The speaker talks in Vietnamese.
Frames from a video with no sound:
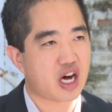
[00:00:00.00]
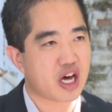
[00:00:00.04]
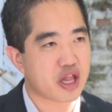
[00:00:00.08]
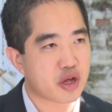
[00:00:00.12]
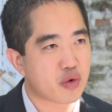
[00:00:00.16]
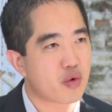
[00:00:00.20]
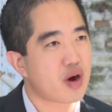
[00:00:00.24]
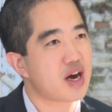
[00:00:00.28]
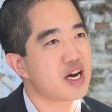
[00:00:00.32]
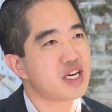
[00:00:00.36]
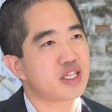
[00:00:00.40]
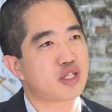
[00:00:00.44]

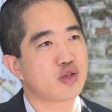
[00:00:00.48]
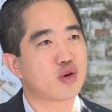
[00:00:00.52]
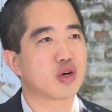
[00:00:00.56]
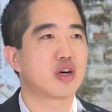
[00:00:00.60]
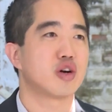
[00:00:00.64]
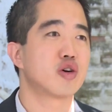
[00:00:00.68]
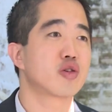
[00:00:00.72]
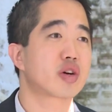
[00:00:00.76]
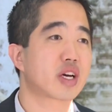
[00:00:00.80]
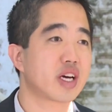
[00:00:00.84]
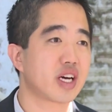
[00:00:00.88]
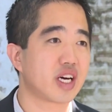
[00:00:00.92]
Còn lại
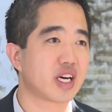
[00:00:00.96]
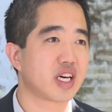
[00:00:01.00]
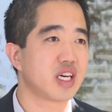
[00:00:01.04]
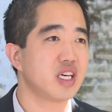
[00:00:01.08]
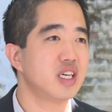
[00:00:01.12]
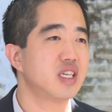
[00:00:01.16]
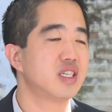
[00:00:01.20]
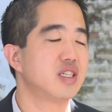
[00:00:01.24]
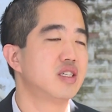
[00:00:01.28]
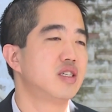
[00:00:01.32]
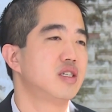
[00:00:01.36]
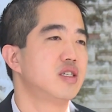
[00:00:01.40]
thì doanh
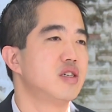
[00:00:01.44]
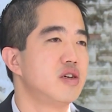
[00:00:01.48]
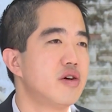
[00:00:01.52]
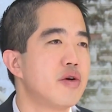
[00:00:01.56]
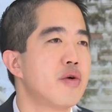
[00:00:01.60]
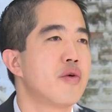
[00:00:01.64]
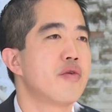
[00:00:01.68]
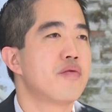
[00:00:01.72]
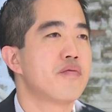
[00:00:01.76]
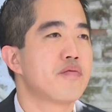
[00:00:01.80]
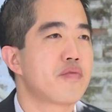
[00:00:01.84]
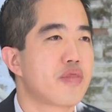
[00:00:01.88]
nghiệp cứ an
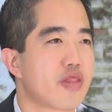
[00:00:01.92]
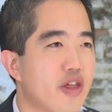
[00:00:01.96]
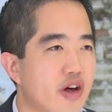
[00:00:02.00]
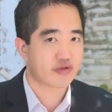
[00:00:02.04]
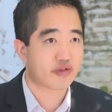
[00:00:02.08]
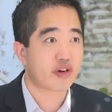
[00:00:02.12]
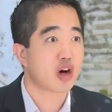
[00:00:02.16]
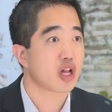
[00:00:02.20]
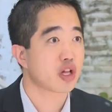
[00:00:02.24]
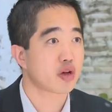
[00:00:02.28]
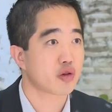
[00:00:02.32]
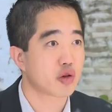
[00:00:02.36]
tâm hoạt động.
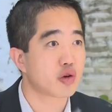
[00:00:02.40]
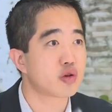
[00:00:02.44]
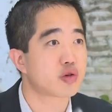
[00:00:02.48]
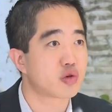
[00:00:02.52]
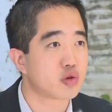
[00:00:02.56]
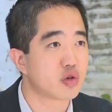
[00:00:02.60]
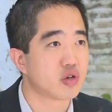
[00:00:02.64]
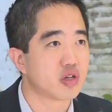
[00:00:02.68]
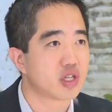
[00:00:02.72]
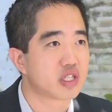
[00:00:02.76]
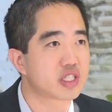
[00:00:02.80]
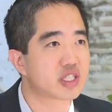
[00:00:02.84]

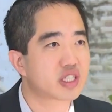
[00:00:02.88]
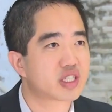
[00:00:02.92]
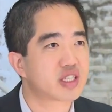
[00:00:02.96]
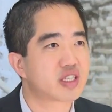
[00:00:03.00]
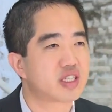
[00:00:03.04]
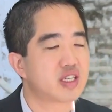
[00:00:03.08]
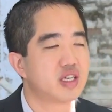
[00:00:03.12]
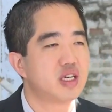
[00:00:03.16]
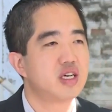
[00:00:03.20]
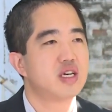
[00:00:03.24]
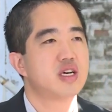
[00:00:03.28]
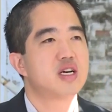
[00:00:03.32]
Các startup
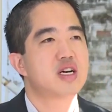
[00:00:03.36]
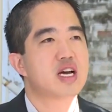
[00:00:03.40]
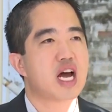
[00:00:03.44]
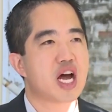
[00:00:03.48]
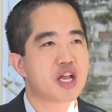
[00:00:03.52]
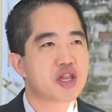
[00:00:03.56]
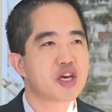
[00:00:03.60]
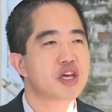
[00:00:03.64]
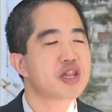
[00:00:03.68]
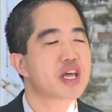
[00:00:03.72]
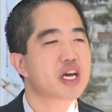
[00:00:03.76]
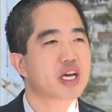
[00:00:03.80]
blockchain
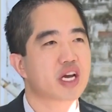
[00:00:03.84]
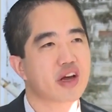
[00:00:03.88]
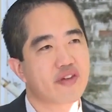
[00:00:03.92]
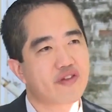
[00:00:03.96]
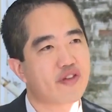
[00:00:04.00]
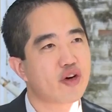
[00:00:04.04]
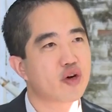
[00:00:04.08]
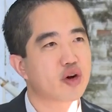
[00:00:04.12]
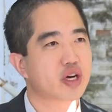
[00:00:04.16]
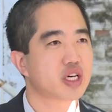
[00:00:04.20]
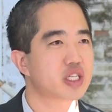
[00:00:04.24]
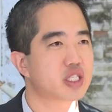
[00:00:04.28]
sẽ chỉ
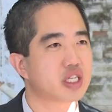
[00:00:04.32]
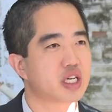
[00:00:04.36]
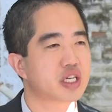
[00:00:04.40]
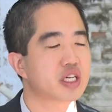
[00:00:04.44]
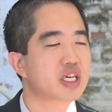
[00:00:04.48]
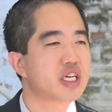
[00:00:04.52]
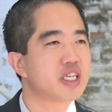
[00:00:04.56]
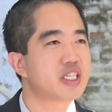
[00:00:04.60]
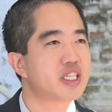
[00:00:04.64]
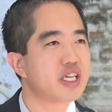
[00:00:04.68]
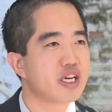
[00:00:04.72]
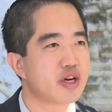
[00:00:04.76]
còn tập trung
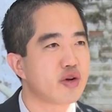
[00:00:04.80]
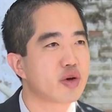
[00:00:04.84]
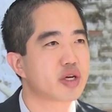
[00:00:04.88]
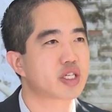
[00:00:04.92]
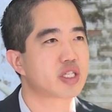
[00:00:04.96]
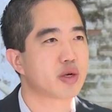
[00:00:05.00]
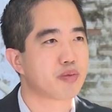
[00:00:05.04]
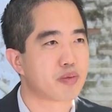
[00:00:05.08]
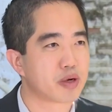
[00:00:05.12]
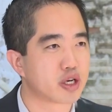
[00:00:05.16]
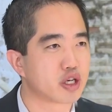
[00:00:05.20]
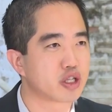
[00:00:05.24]
vào việc
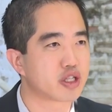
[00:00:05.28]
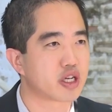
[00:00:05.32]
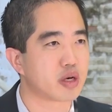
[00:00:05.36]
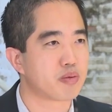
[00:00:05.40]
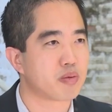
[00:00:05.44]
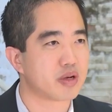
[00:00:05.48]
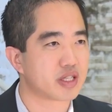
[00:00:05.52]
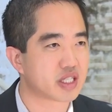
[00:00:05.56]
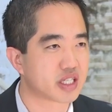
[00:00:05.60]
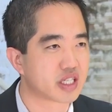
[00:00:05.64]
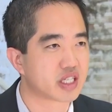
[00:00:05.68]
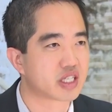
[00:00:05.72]
phát triển kinh doanh.